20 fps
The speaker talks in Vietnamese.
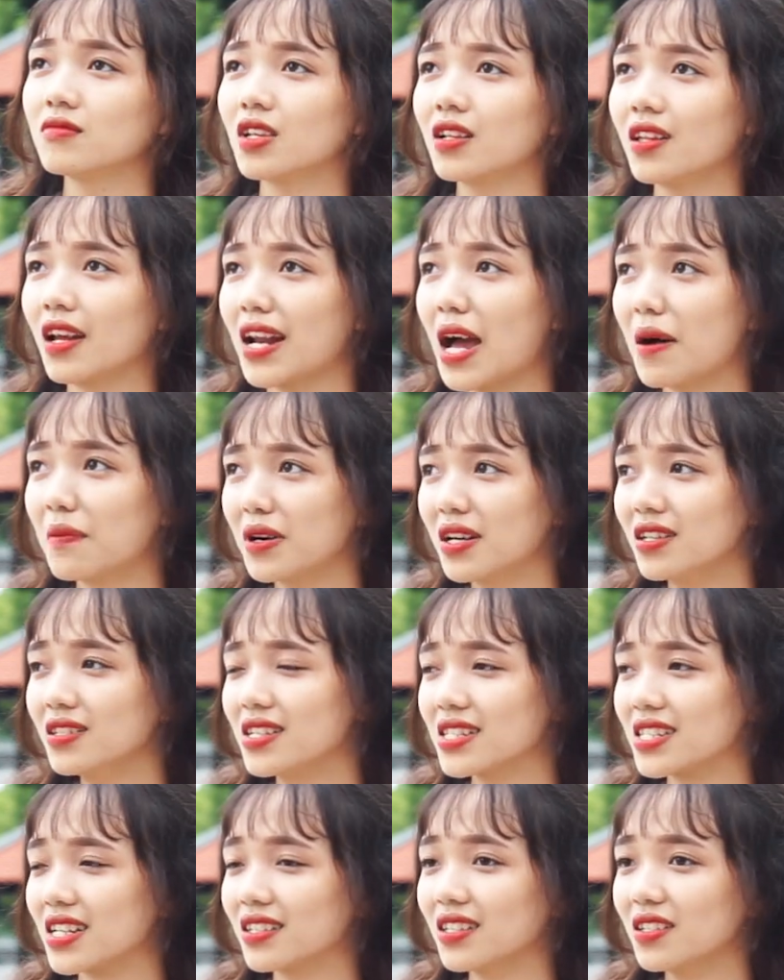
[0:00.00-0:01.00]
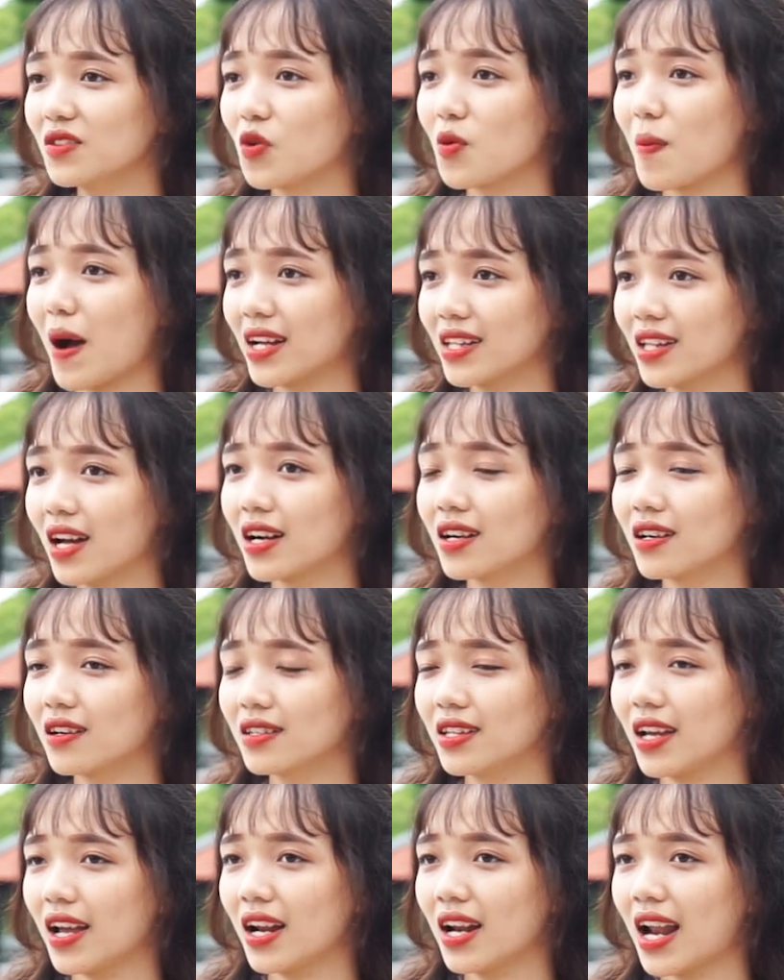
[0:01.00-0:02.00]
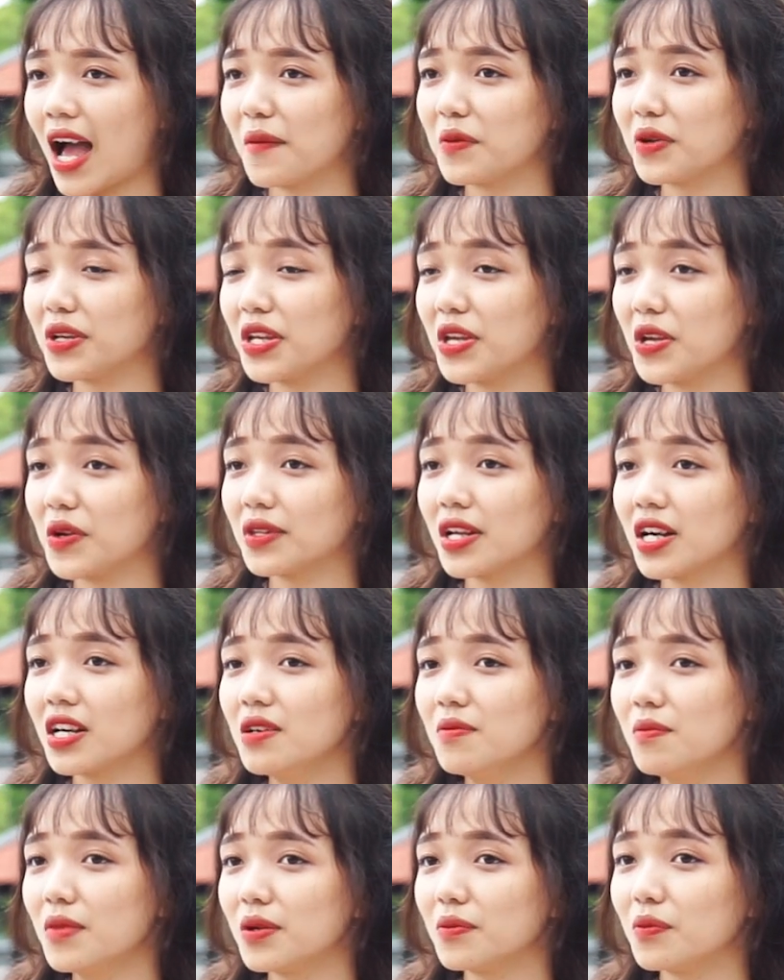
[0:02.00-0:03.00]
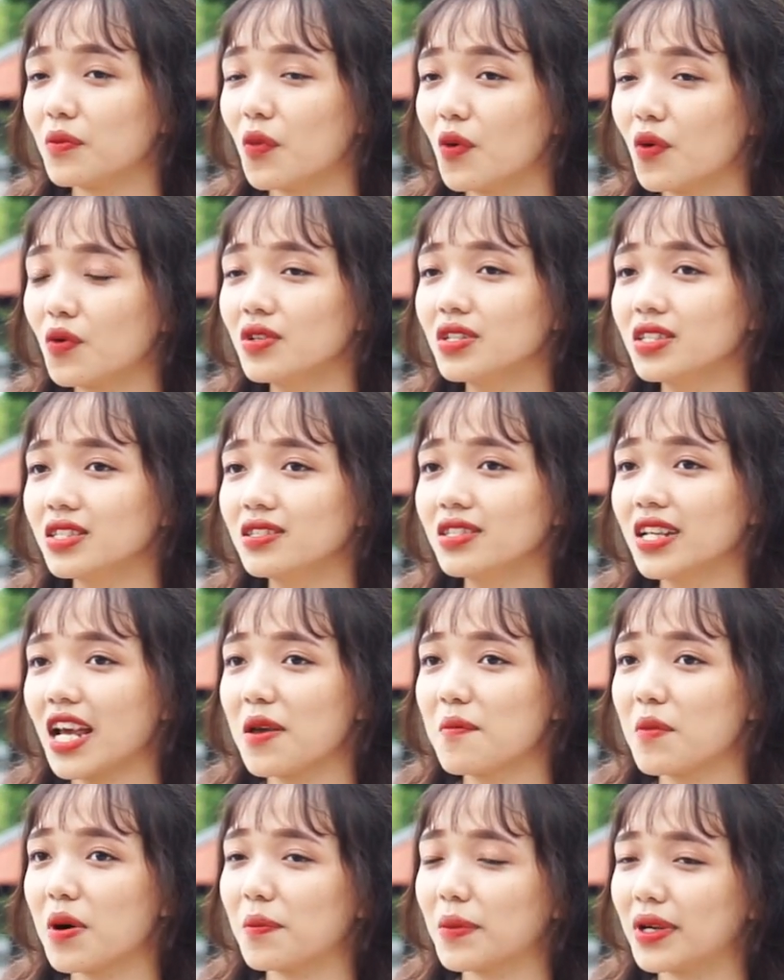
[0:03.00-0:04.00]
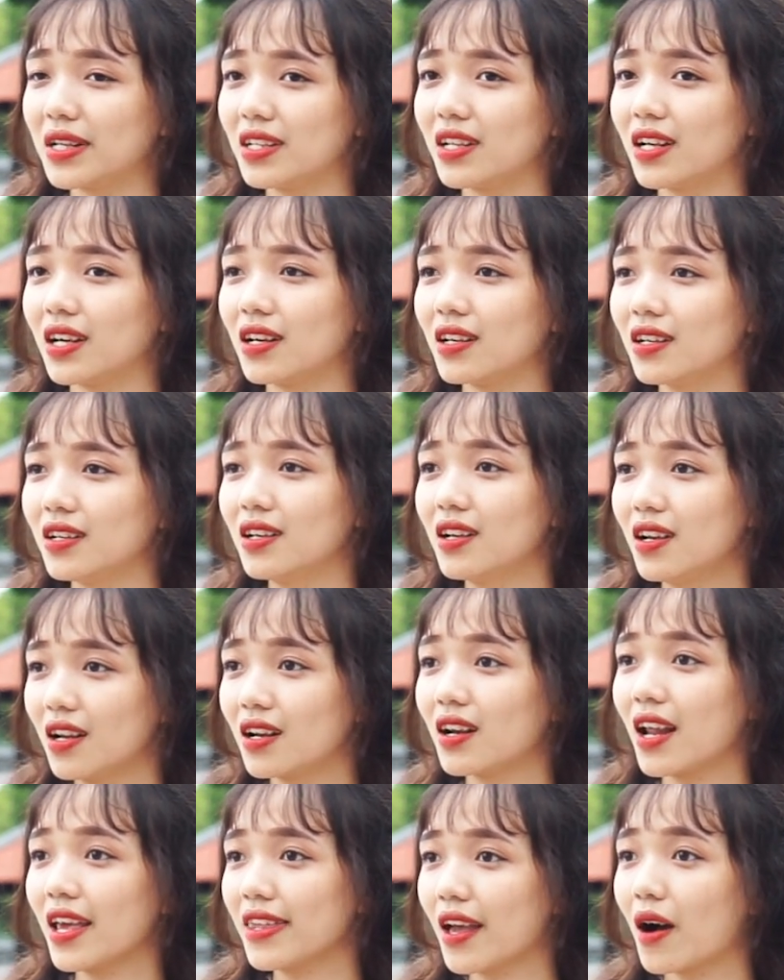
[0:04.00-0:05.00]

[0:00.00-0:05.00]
có thể đáp ứng được sở thích của bản thân có thể làm được nhiều thứ mình muốn trước khi mà mình à, lấy